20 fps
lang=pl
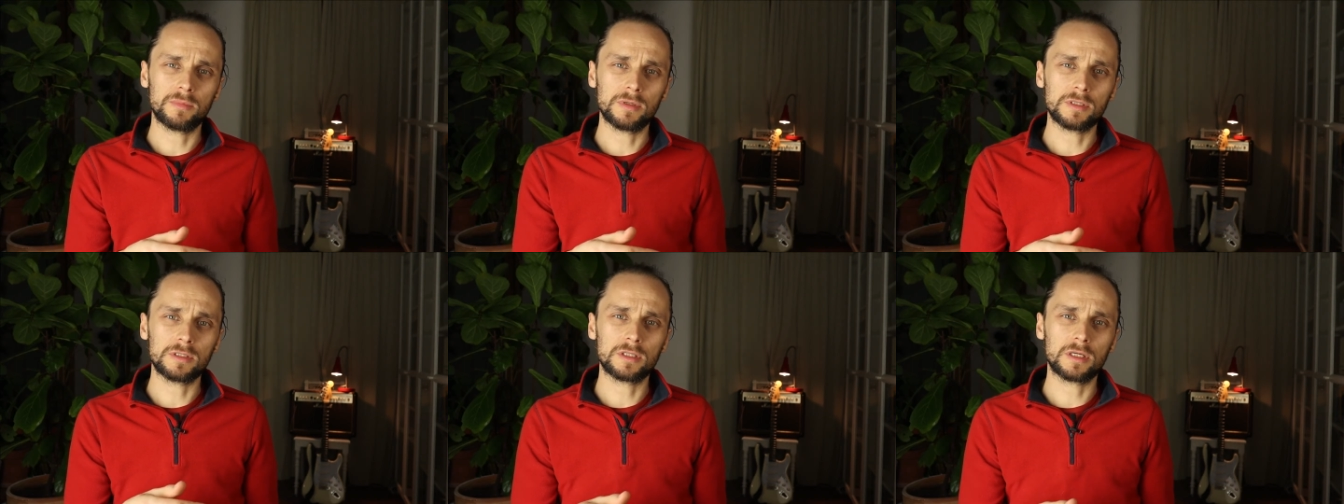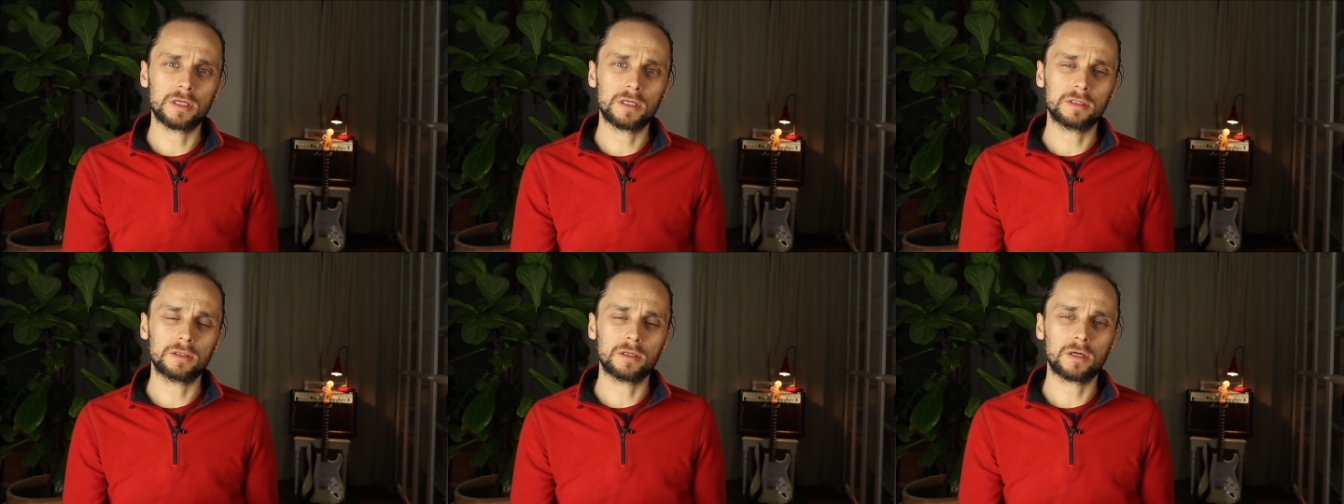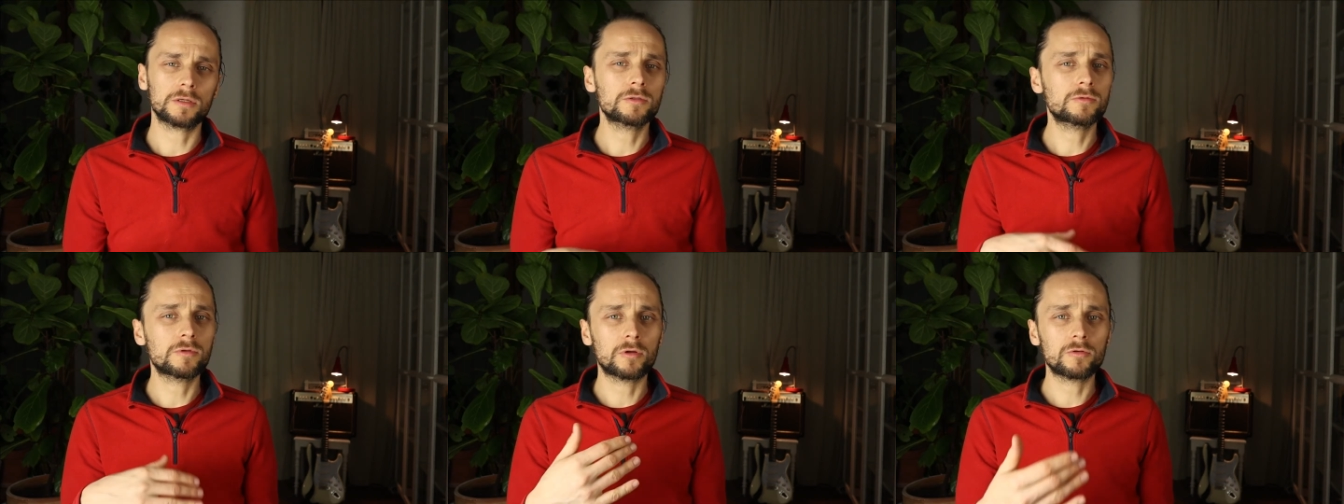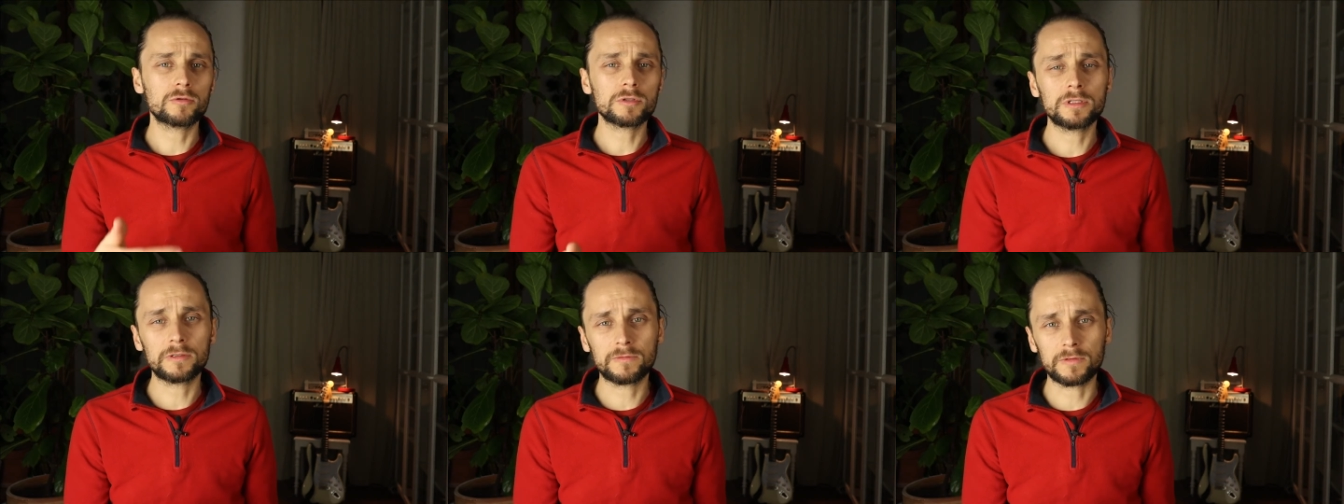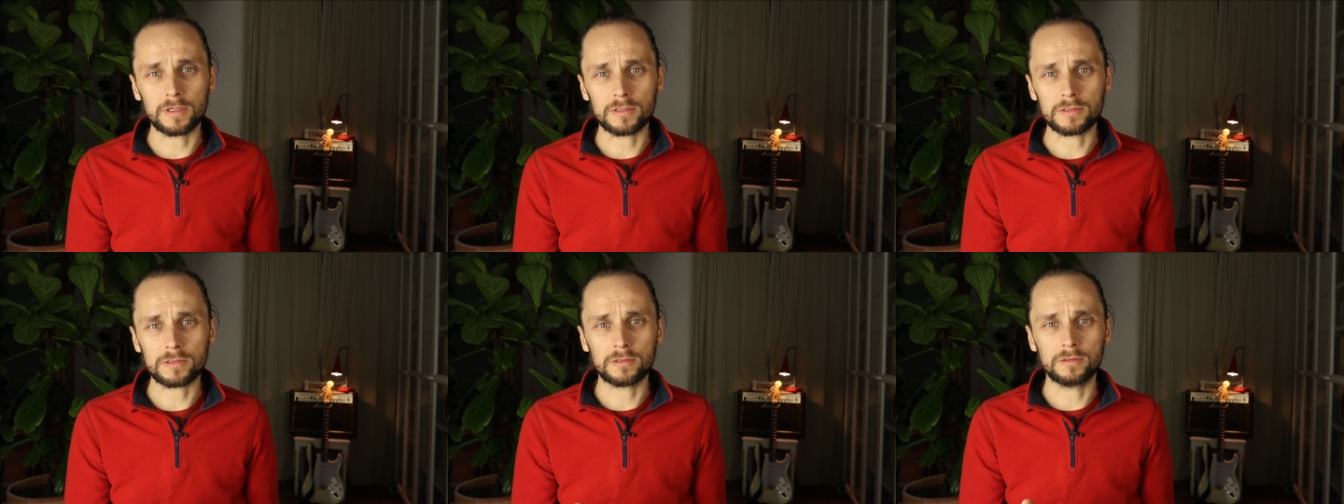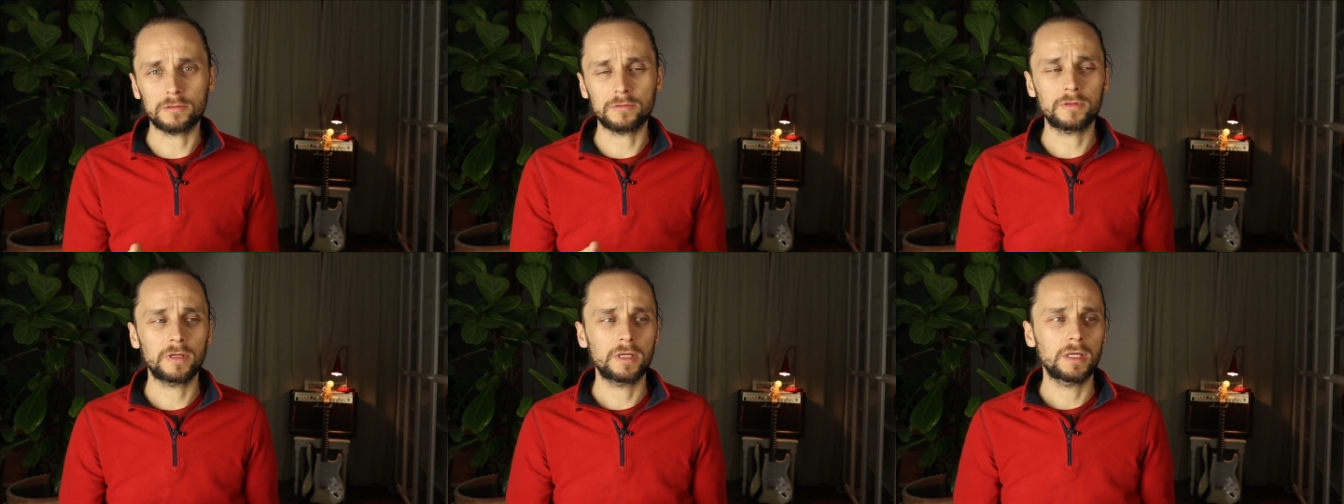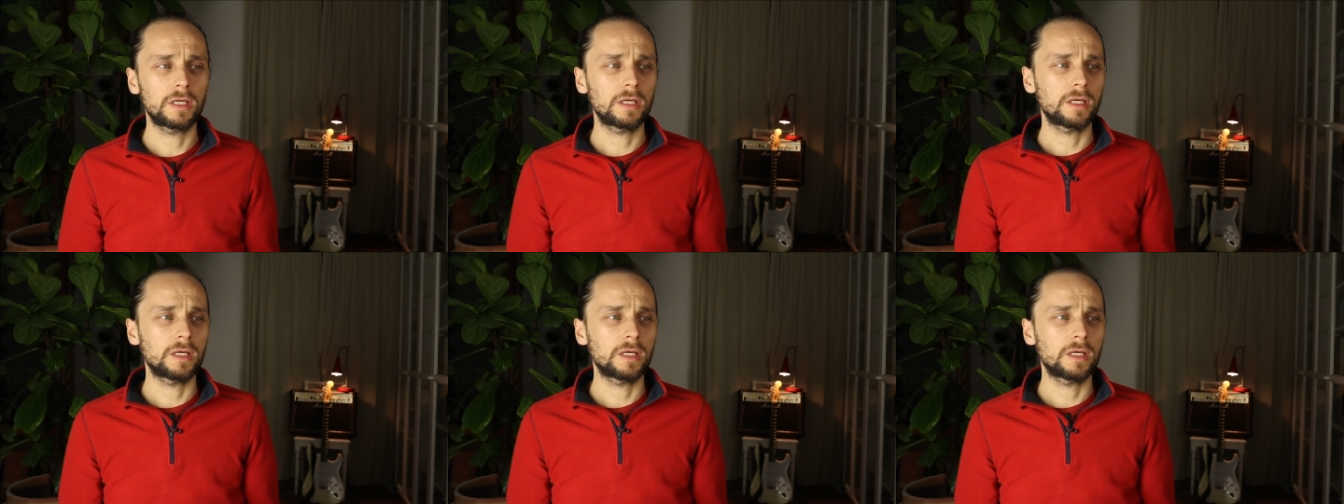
będzie dochodził do różnych wniosków.